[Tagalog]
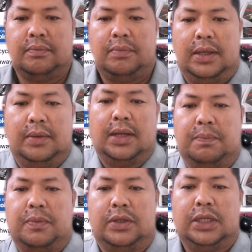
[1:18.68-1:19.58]
aim
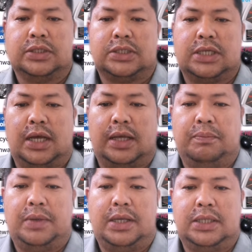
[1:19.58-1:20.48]
lang po dito sa
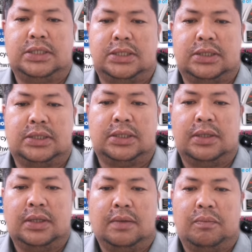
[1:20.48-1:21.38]
aking page.
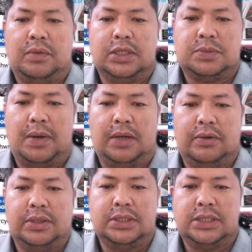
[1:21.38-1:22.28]
Please
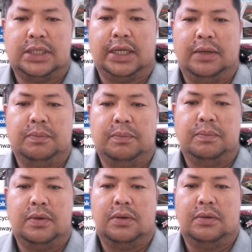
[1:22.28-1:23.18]
follow and share na rin
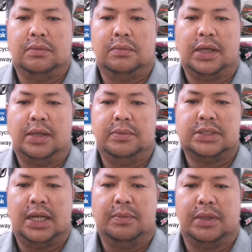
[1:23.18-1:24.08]
po. Maraming
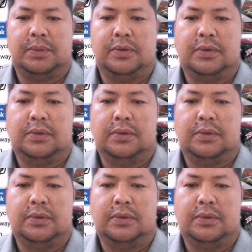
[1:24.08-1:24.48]
salamat.